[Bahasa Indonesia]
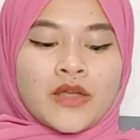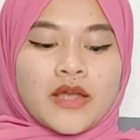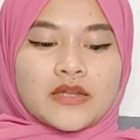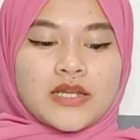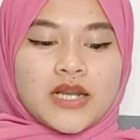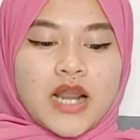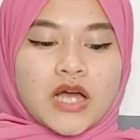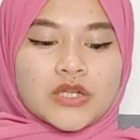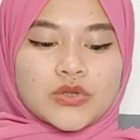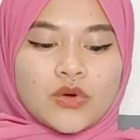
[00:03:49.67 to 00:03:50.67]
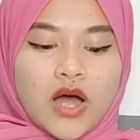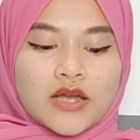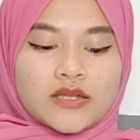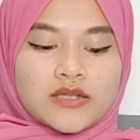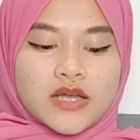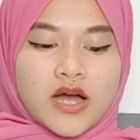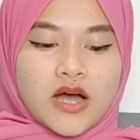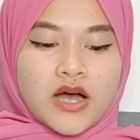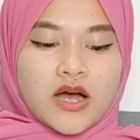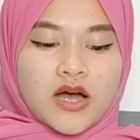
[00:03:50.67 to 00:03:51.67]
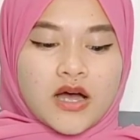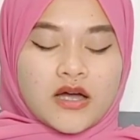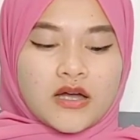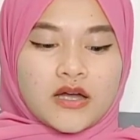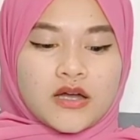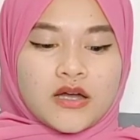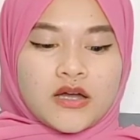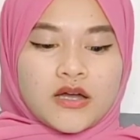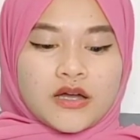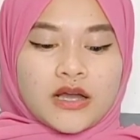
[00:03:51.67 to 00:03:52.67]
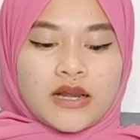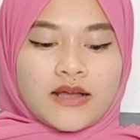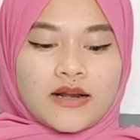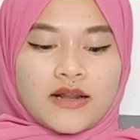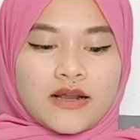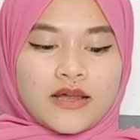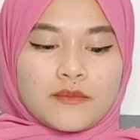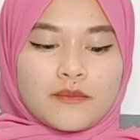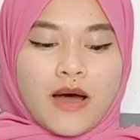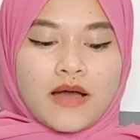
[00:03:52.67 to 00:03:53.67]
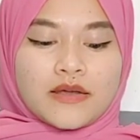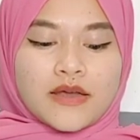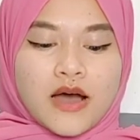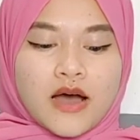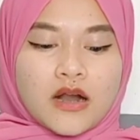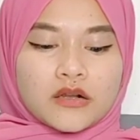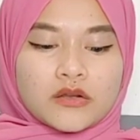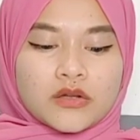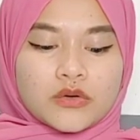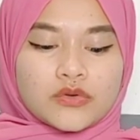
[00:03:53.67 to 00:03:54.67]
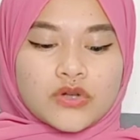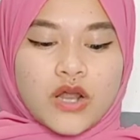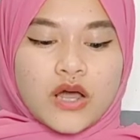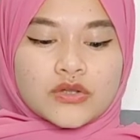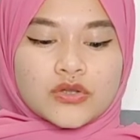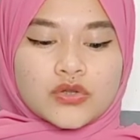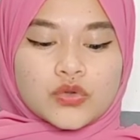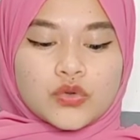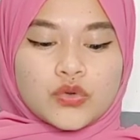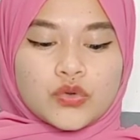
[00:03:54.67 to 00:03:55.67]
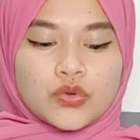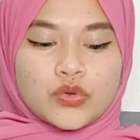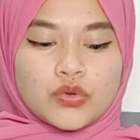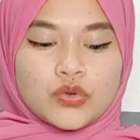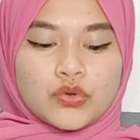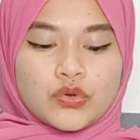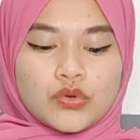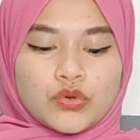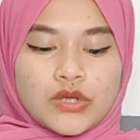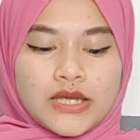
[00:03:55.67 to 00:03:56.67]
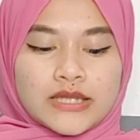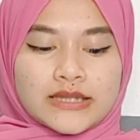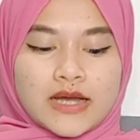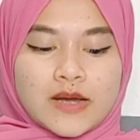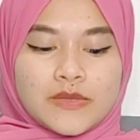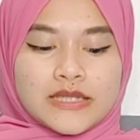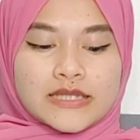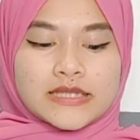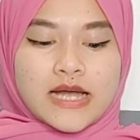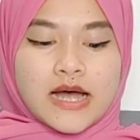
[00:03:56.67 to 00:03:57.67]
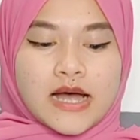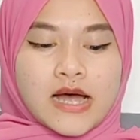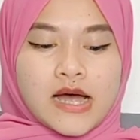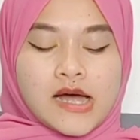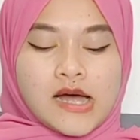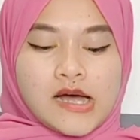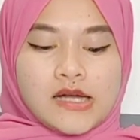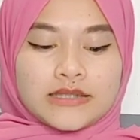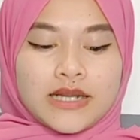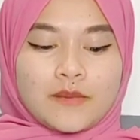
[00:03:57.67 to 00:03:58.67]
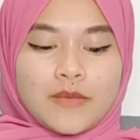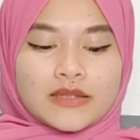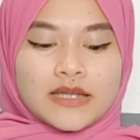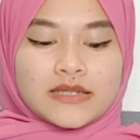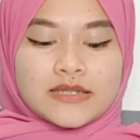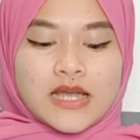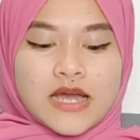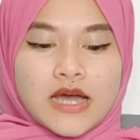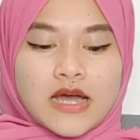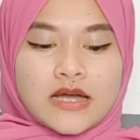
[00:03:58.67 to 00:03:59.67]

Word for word: jadi langsung aja klik klik klik bayar terus langsung kita bisa terima tasnya